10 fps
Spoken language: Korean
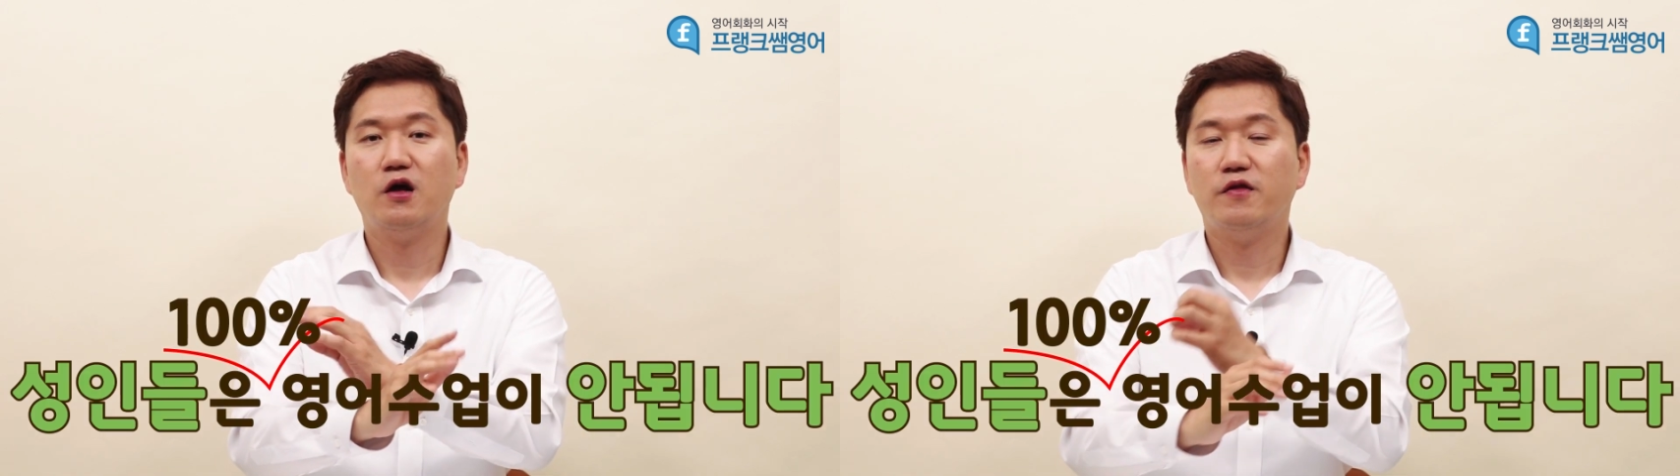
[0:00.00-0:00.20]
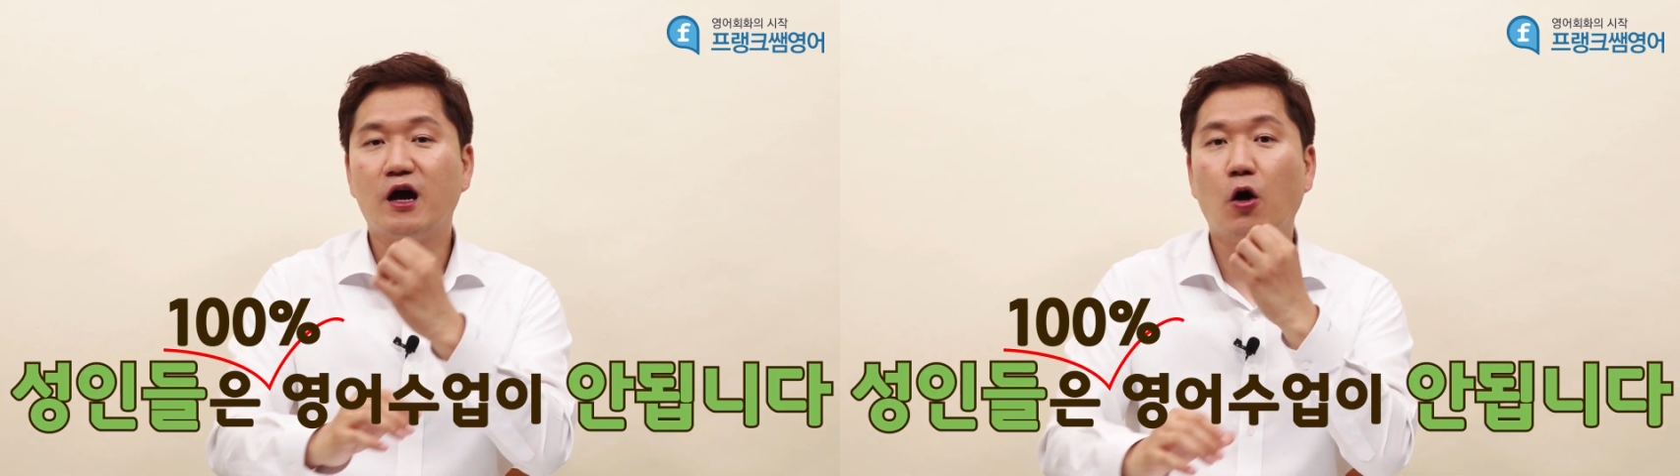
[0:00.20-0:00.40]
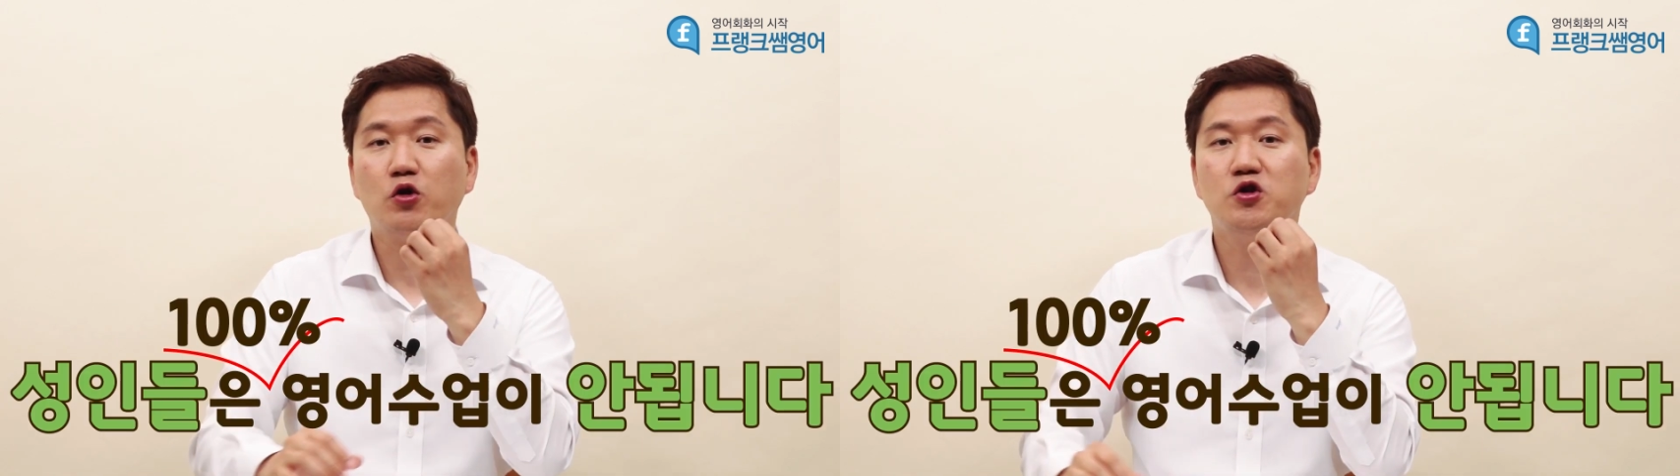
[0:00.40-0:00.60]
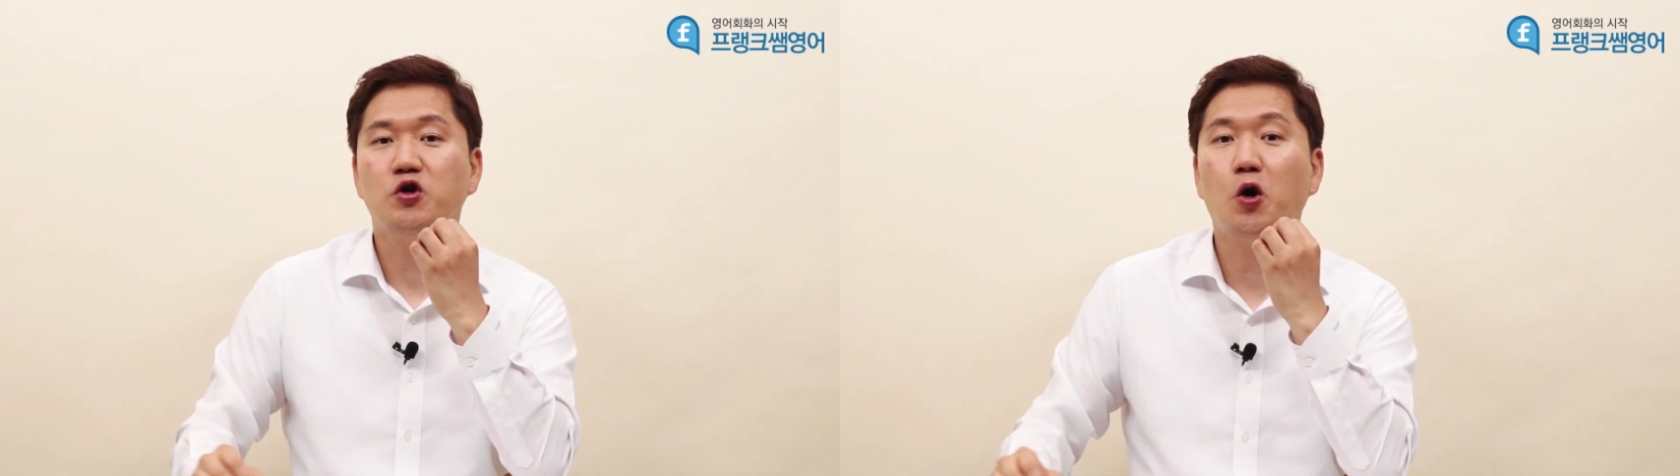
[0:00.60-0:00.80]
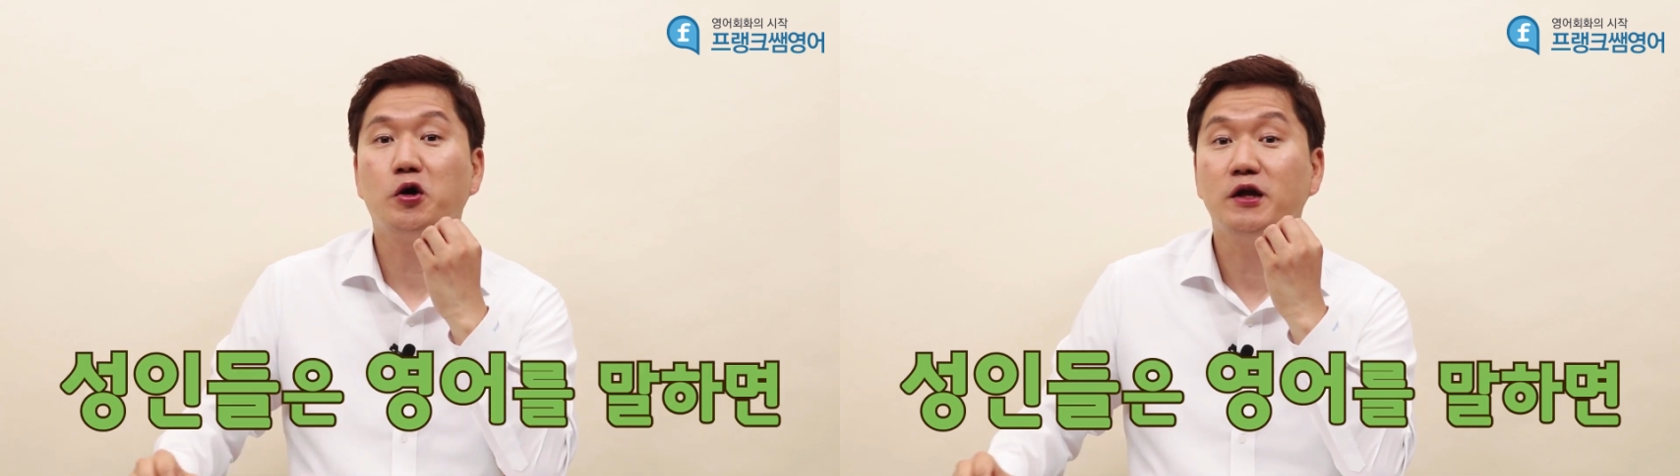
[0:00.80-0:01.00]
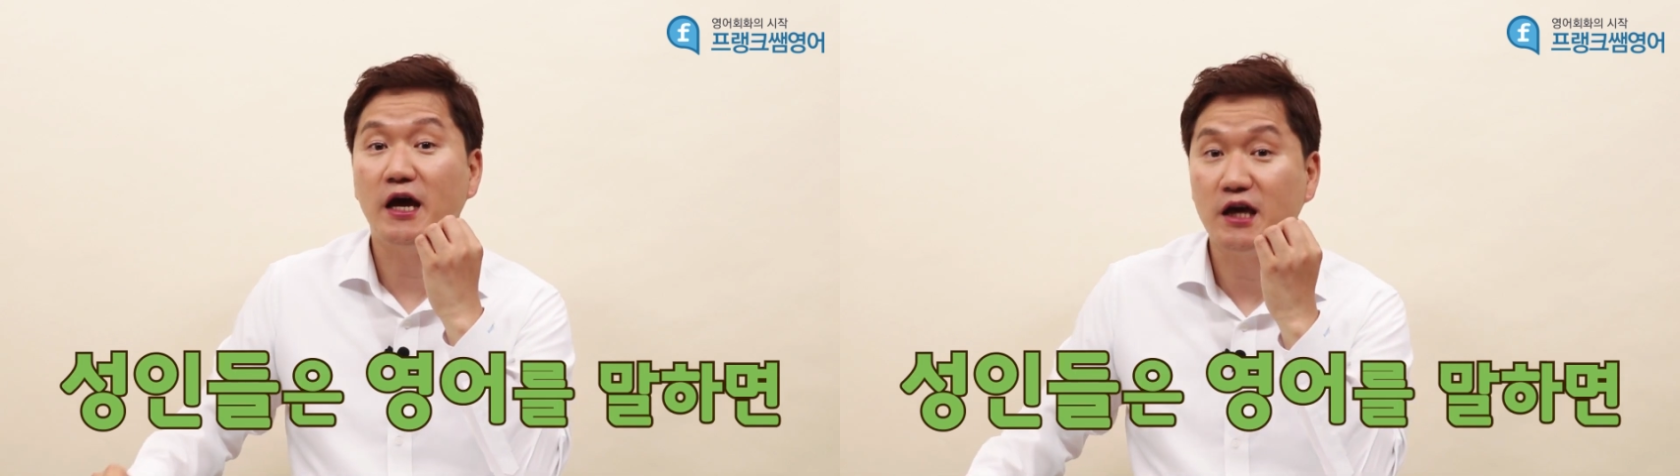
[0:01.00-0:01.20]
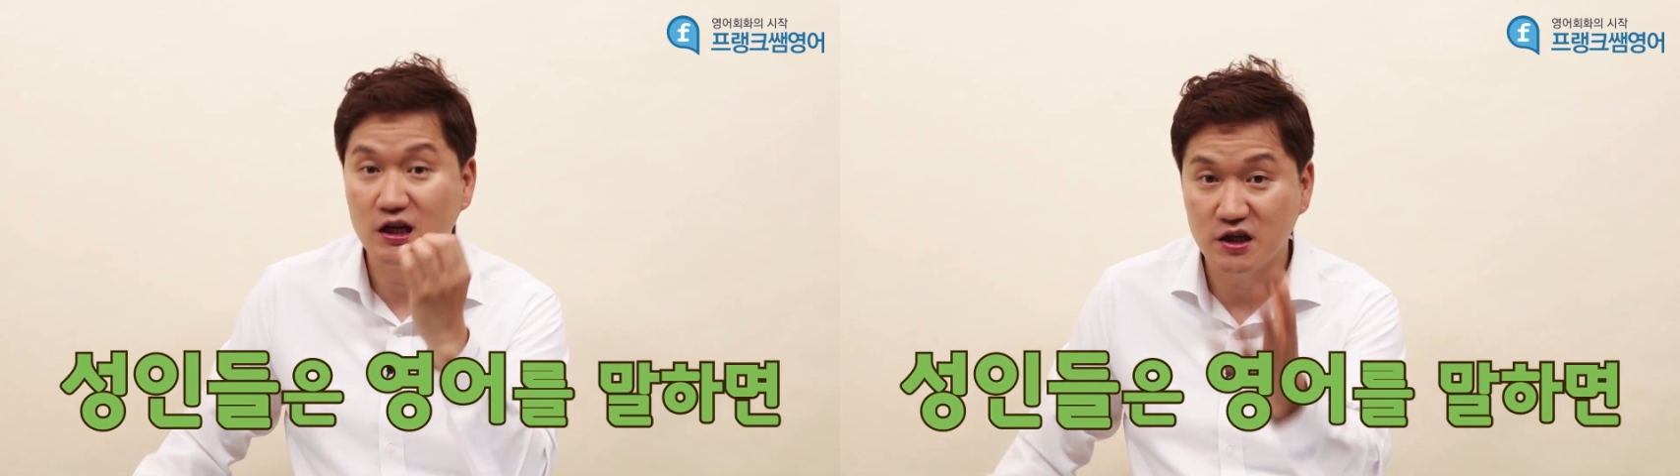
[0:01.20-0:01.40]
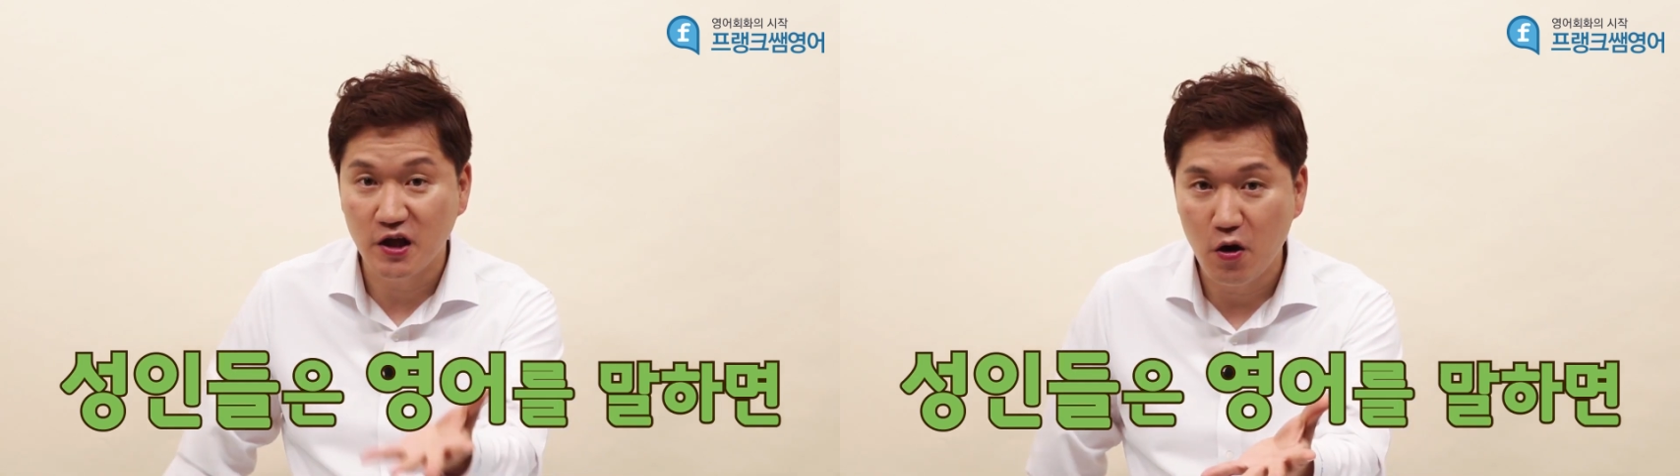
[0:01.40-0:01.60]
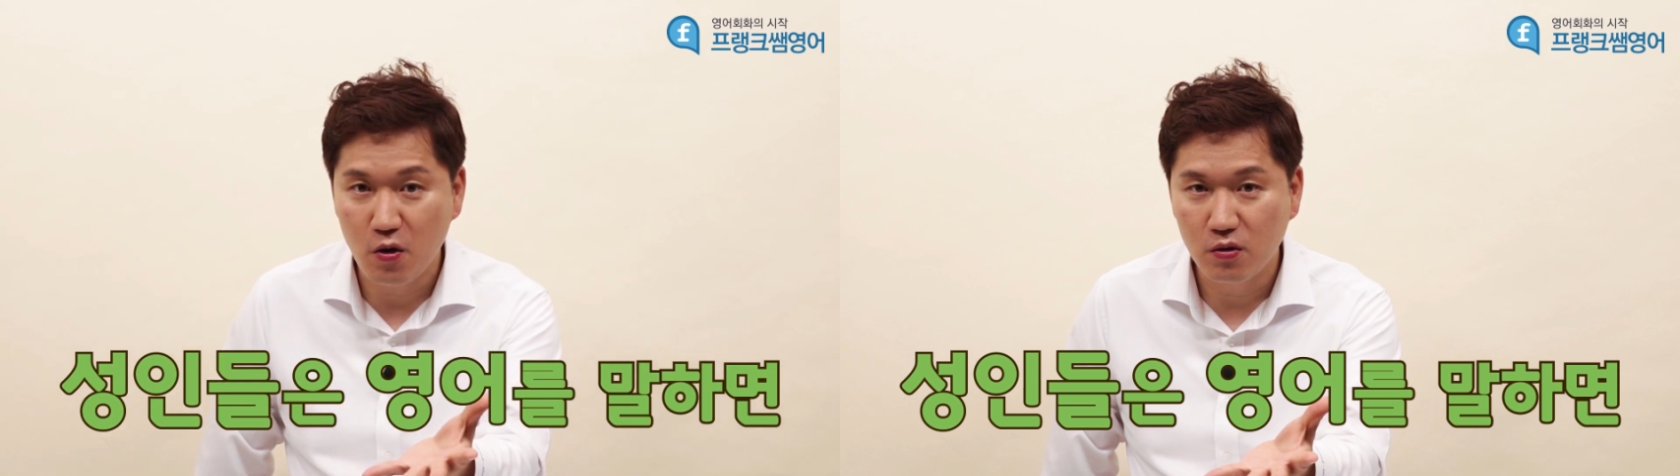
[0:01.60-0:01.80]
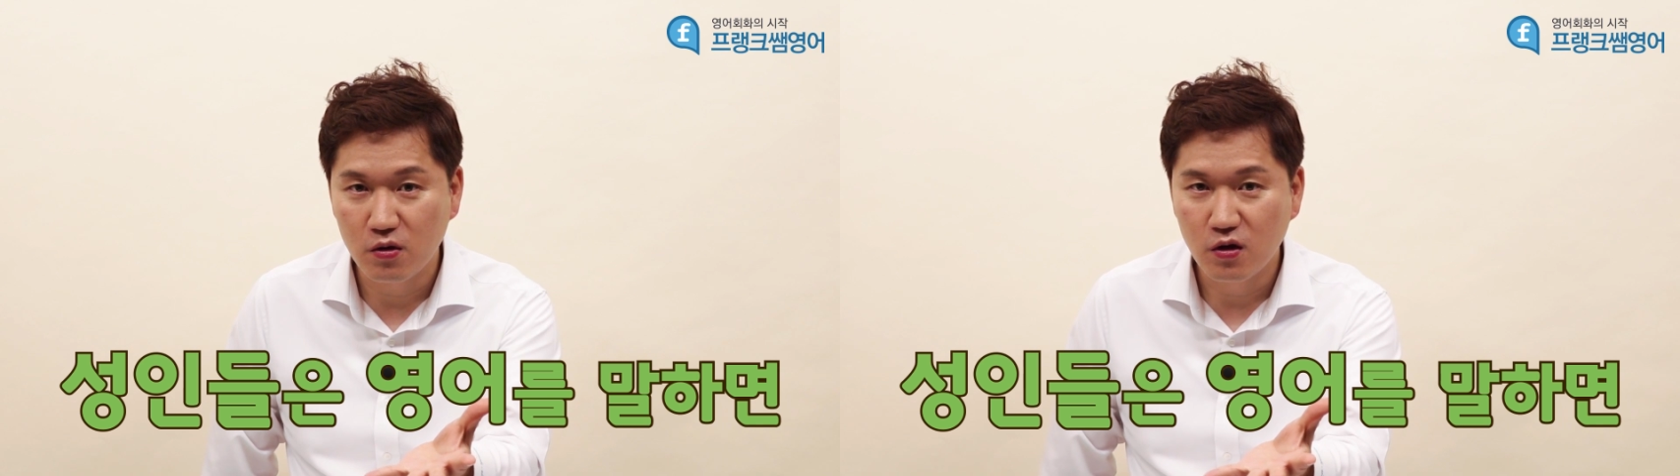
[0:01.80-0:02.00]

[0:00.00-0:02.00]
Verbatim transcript: 내가 어떤 영어를 얘기하잖아요?